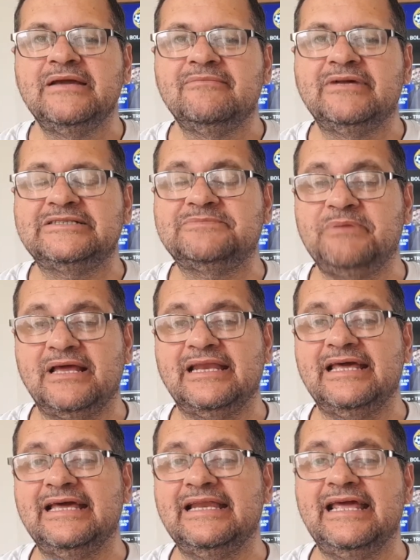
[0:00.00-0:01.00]
Mas
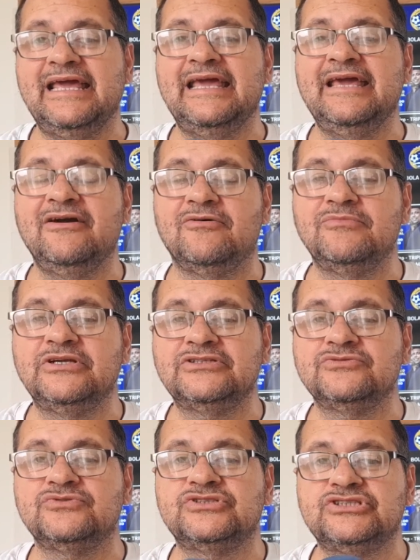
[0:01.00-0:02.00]
Pelé é
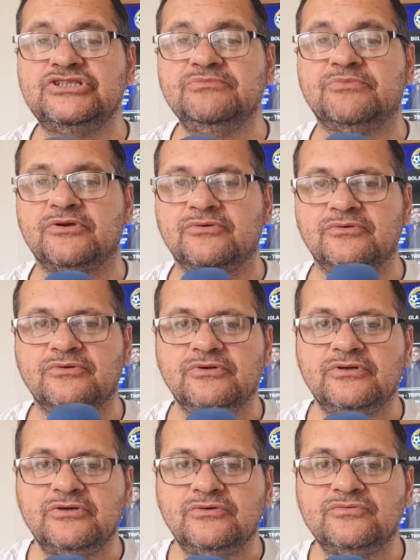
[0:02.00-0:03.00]
realmente um símbolo,
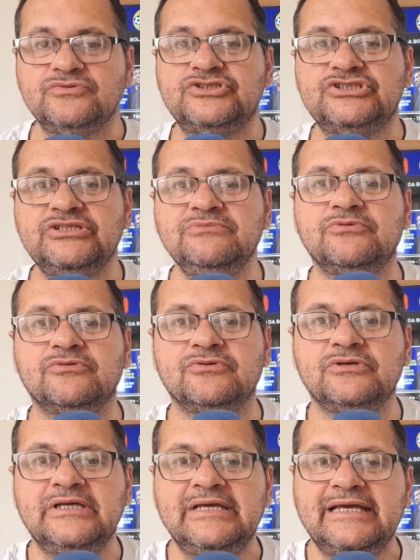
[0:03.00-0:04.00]
um
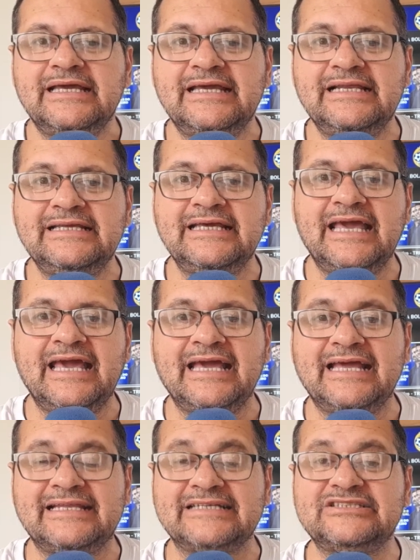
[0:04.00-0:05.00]
símbolo. Ele
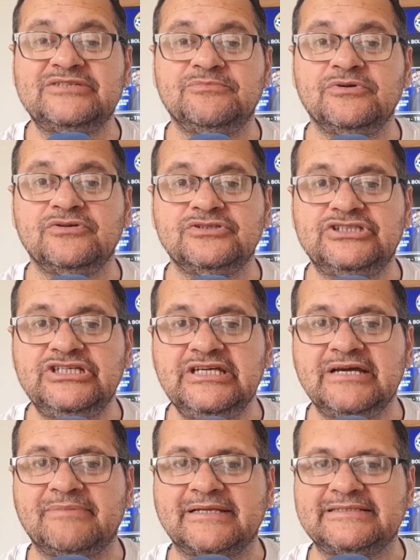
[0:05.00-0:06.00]
é da
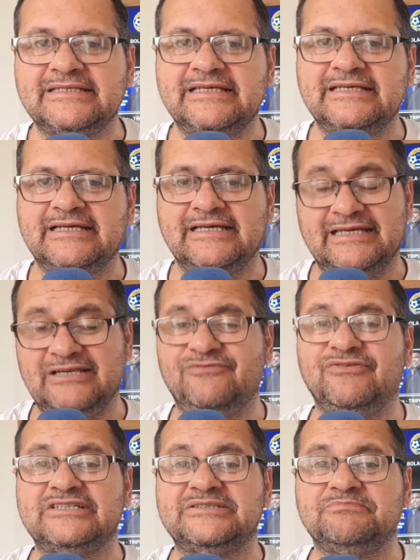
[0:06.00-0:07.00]
simbologia brasileira, ele
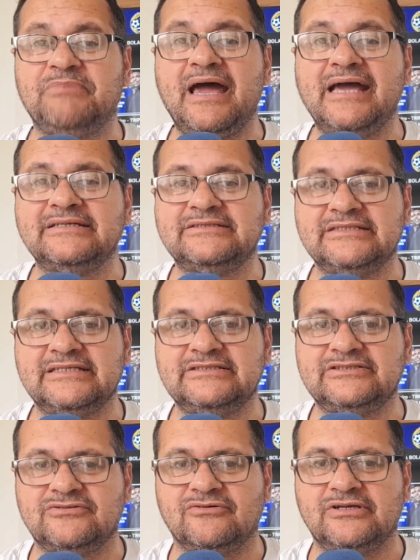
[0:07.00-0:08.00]
faz parte da
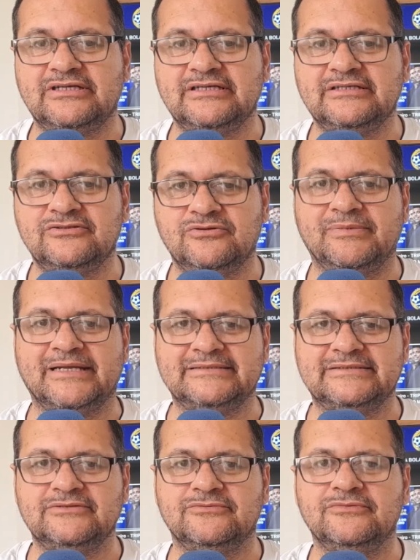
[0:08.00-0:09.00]
história do
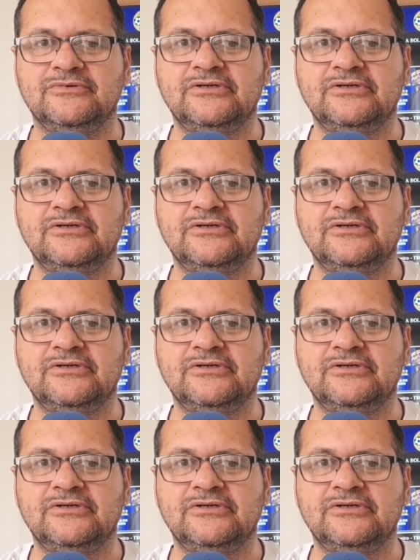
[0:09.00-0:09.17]
Brasil.